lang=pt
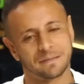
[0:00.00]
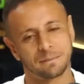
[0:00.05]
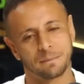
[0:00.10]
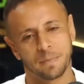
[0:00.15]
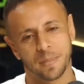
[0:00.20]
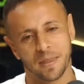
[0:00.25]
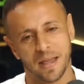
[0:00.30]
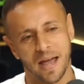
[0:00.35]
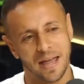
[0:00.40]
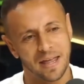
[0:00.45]

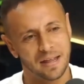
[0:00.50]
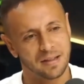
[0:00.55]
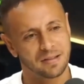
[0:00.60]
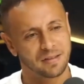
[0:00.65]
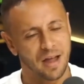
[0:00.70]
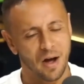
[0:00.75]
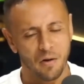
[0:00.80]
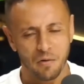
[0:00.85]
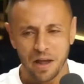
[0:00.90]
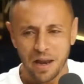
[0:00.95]
Aí né,
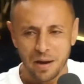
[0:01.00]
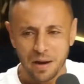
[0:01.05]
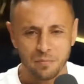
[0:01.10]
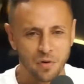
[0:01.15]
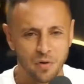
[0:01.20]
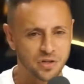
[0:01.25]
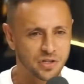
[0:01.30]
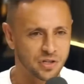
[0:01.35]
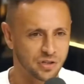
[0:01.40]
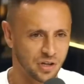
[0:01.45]
tal, aquele
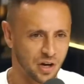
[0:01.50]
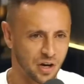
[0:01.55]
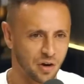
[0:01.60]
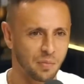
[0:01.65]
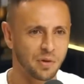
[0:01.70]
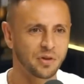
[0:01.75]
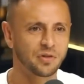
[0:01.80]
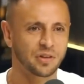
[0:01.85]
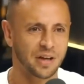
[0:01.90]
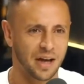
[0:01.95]
monte,
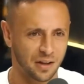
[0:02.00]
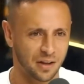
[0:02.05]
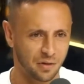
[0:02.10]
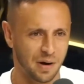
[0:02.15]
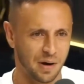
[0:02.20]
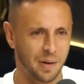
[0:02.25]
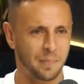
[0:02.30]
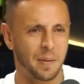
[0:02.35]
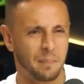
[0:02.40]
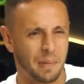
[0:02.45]
geralmente os caras do
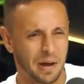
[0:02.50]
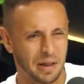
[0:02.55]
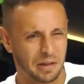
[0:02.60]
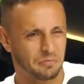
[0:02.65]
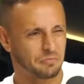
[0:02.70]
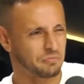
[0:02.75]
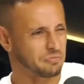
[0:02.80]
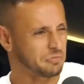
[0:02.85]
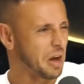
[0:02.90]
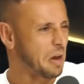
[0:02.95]
bairro preparam né,
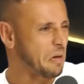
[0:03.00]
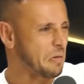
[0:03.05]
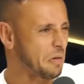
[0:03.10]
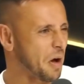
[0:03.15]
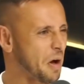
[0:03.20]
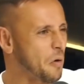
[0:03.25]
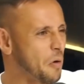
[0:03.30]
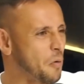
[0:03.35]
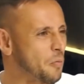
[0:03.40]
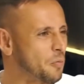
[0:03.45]
um
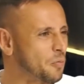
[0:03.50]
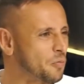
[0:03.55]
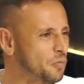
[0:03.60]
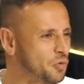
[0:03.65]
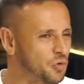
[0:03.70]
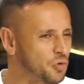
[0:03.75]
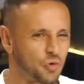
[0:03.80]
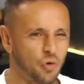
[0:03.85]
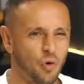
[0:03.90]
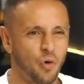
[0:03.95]
treinão, um
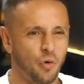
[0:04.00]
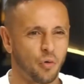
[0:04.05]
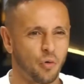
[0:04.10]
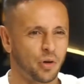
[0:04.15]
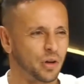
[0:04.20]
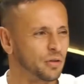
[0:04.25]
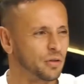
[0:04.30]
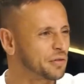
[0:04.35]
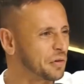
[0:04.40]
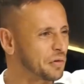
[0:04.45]
jogo e
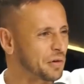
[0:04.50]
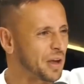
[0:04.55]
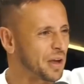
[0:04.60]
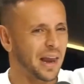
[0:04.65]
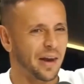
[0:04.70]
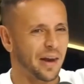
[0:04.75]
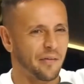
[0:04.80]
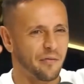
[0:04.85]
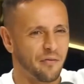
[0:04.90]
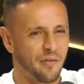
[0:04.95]
não sei o que, aquela
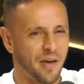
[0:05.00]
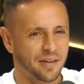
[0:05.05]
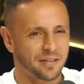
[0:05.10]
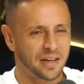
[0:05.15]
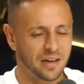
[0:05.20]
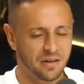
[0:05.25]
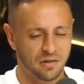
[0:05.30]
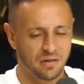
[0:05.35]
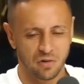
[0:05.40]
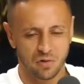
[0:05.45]
festa.
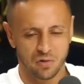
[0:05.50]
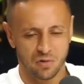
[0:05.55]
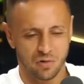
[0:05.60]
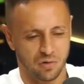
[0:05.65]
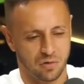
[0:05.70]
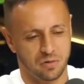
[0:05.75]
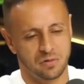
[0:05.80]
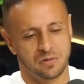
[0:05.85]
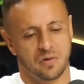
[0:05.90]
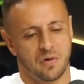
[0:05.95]
Ele colocou
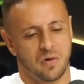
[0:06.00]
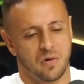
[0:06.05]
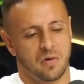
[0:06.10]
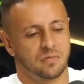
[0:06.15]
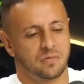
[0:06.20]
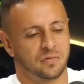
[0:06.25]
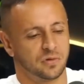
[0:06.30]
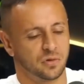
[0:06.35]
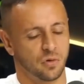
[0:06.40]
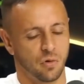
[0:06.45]

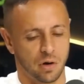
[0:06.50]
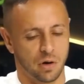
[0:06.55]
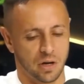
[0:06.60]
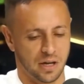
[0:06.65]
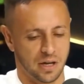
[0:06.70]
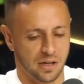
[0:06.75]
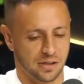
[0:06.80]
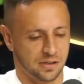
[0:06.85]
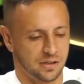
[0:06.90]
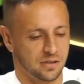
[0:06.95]
os
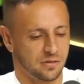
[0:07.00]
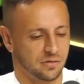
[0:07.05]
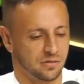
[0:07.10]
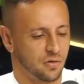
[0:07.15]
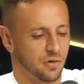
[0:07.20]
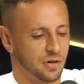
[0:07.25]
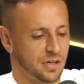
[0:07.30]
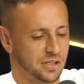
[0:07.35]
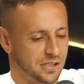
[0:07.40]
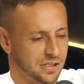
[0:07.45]
coninhos, assim, uns
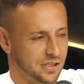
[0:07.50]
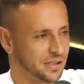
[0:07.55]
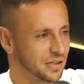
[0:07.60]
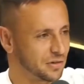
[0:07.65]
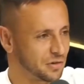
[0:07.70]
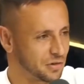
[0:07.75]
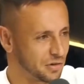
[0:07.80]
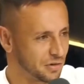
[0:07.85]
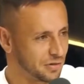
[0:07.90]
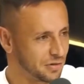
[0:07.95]
conezinhos assim no
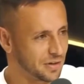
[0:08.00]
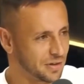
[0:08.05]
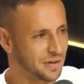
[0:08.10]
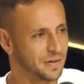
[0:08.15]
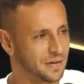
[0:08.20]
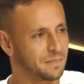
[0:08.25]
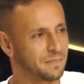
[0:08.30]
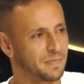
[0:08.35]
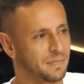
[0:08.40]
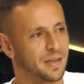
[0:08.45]
chão.
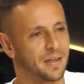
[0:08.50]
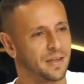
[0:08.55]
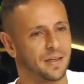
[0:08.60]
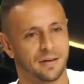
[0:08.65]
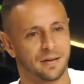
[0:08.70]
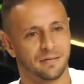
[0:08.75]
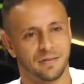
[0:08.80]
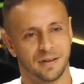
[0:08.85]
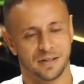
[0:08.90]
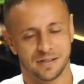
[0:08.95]

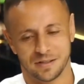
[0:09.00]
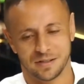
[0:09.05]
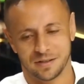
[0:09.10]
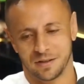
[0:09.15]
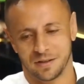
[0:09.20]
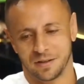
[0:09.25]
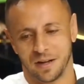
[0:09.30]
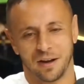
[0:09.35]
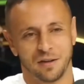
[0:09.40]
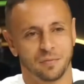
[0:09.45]
Fez
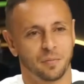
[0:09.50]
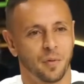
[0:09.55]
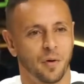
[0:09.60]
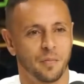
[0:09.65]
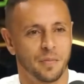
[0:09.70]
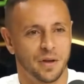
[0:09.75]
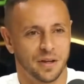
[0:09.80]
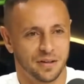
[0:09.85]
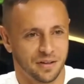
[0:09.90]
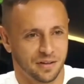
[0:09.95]
três
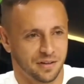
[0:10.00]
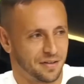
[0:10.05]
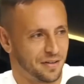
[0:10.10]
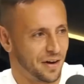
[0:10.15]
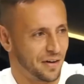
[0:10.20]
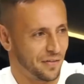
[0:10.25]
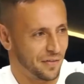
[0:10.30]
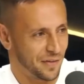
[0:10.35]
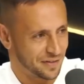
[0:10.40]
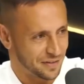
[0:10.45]
bobinhas
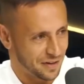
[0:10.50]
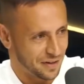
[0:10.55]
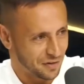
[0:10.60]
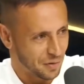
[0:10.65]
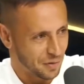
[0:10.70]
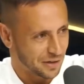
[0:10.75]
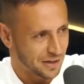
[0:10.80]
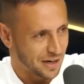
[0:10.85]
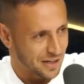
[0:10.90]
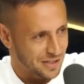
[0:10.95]
assim, fez três
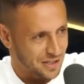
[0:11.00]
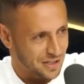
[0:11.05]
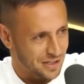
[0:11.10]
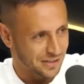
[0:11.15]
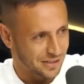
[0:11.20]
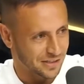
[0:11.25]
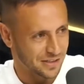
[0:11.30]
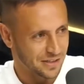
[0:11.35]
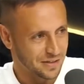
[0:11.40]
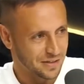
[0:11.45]
quadradinhos assim.